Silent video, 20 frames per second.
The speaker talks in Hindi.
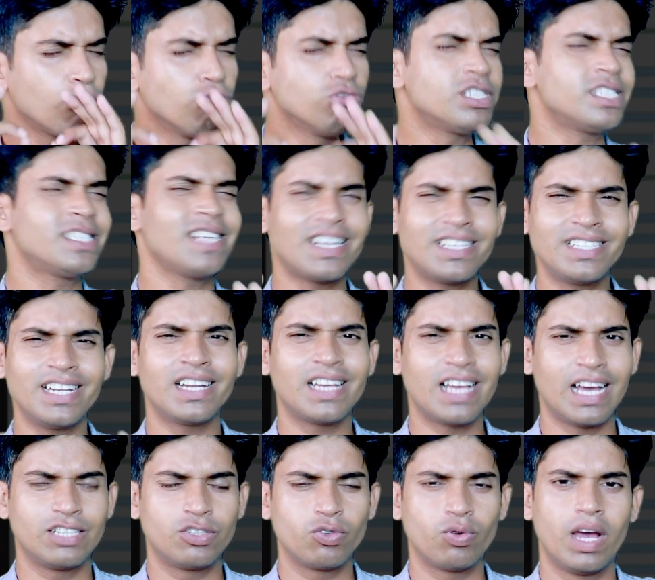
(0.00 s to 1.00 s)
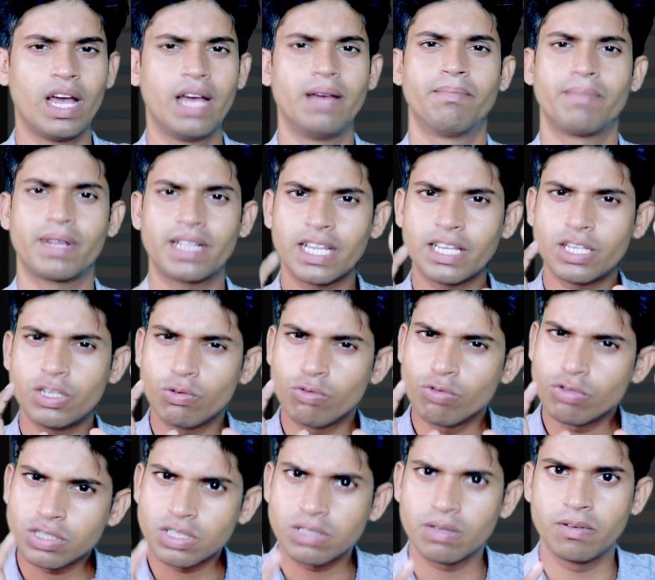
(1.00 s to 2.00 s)
उस सेक्टर का जो है मतलब कि
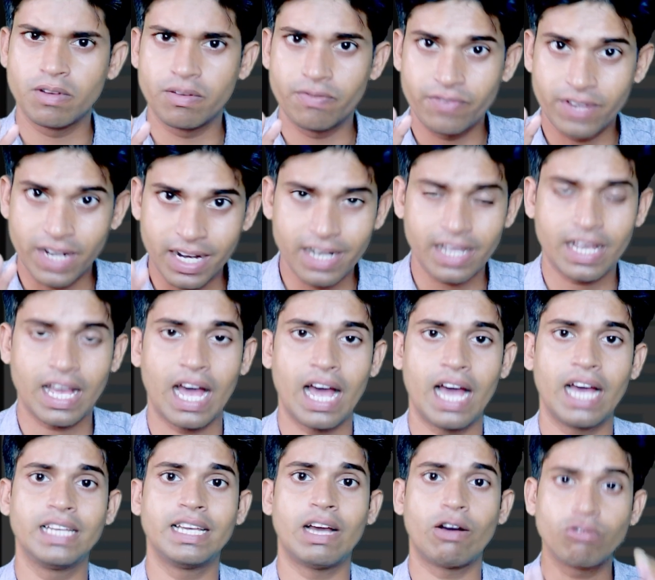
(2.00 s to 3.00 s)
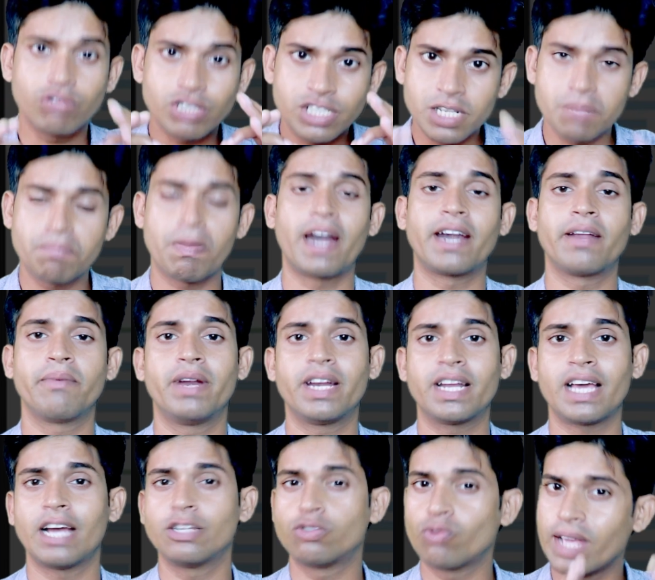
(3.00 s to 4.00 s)
उस फील्ड का या उस
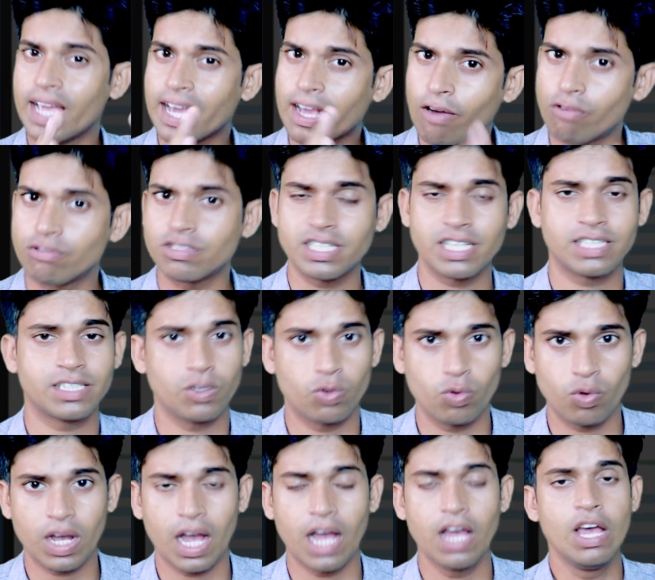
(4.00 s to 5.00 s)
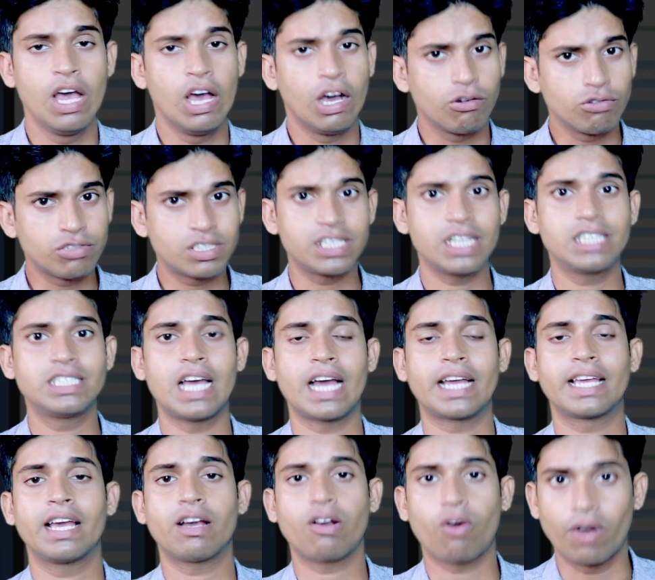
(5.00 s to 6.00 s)
डिपार्टमेंट का जो अकाउंट सेक्शन होगा उससे
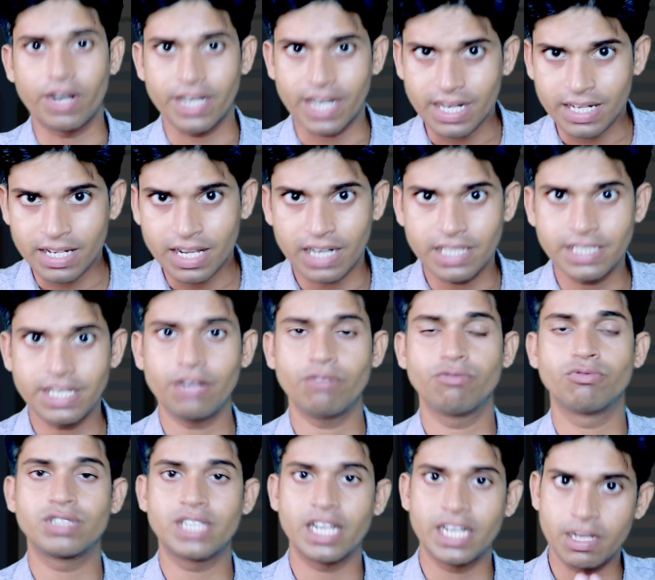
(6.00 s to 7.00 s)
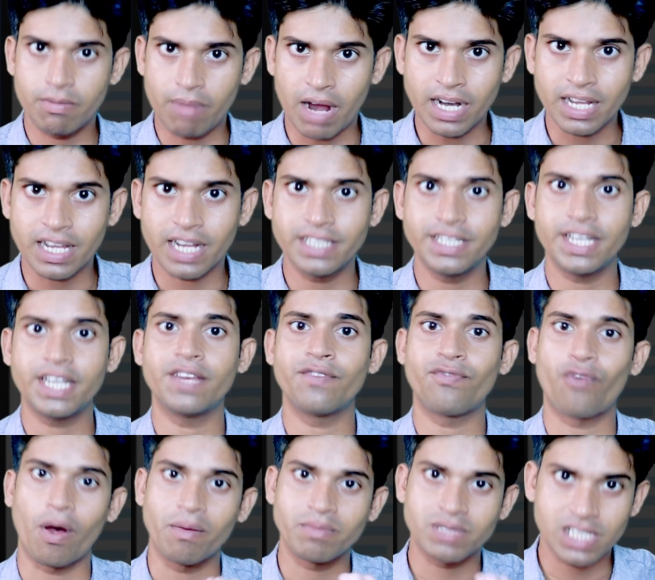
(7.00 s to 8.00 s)
जाके कांटेक्ट करिए उनसे डिमांड करिए कि
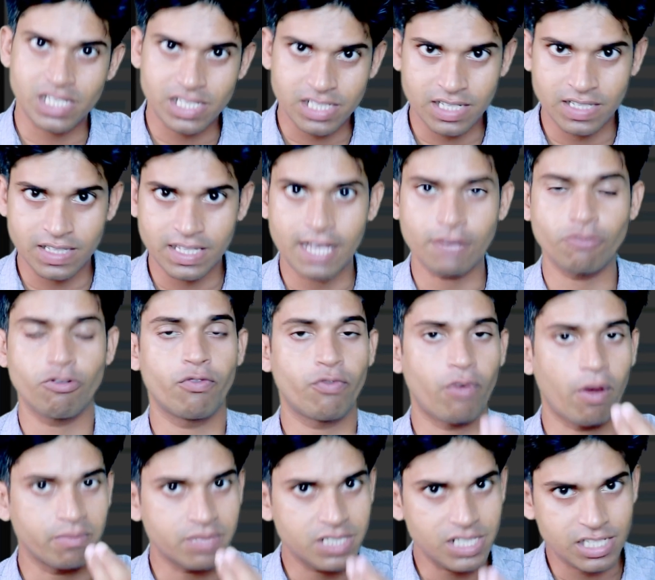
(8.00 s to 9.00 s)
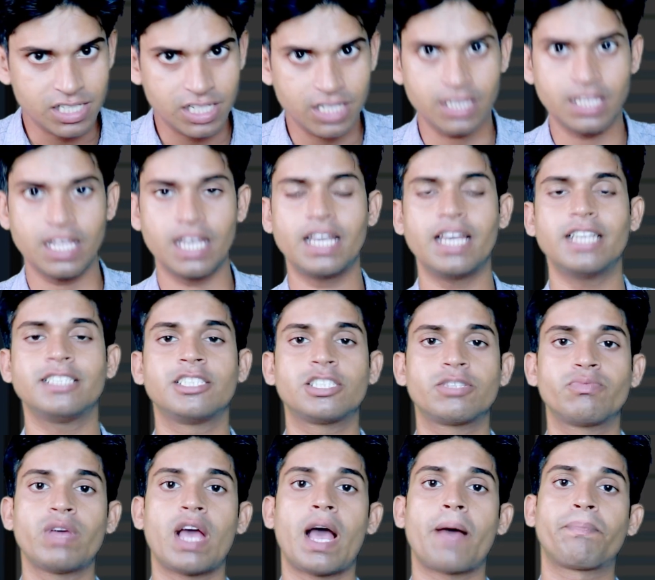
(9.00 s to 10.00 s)
फॉर्म 16 दे वो फॉर्म 16 देंगे
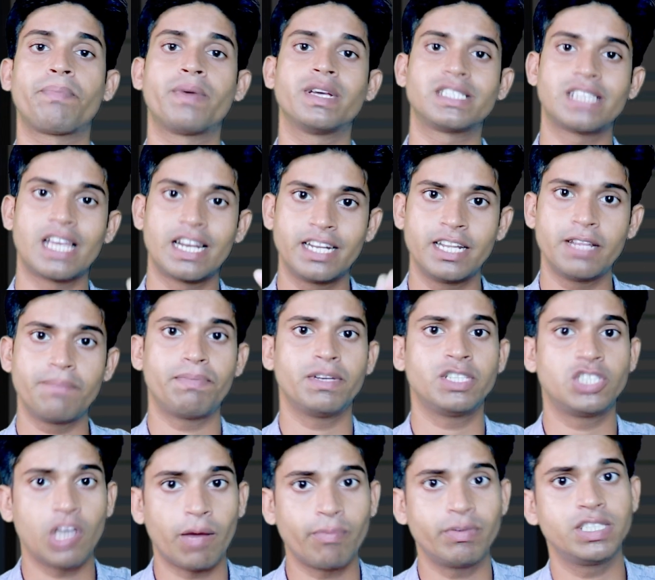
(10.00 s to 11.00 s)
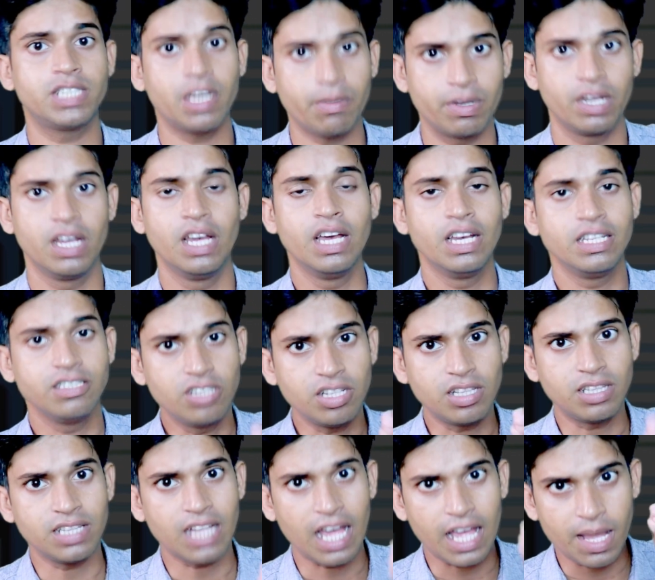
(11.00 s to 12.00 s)
जिसमें आपके सैलरी पे जब जब
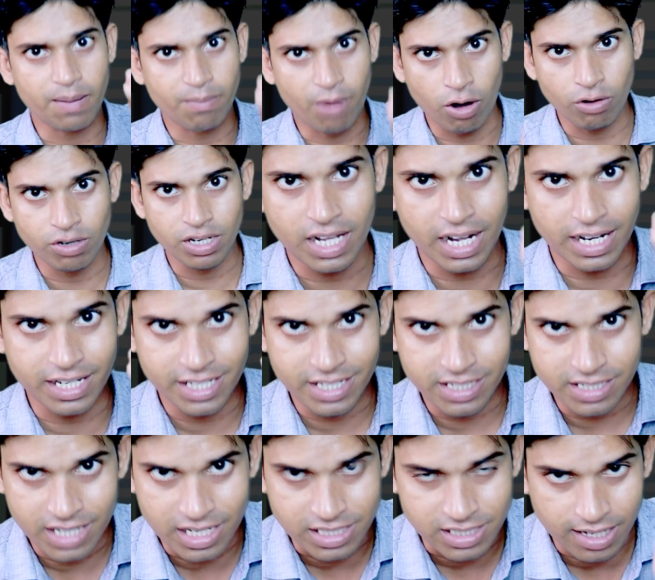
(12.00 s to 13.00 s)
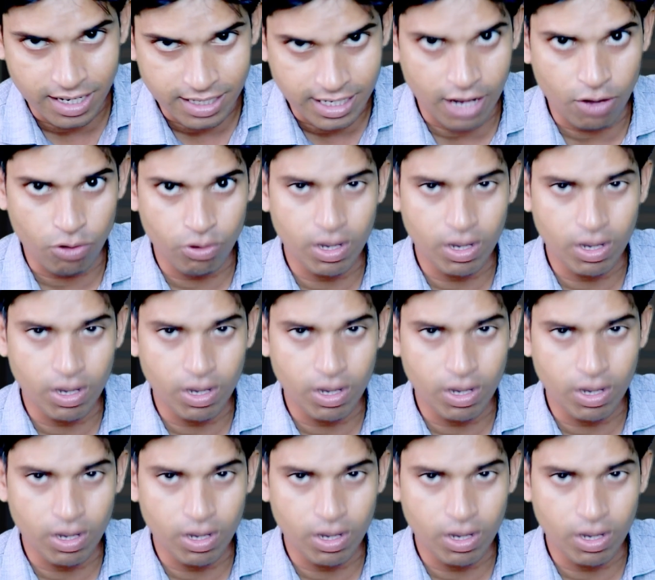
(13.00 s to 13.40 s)
जितना अमाउंट का टीडीएस कटा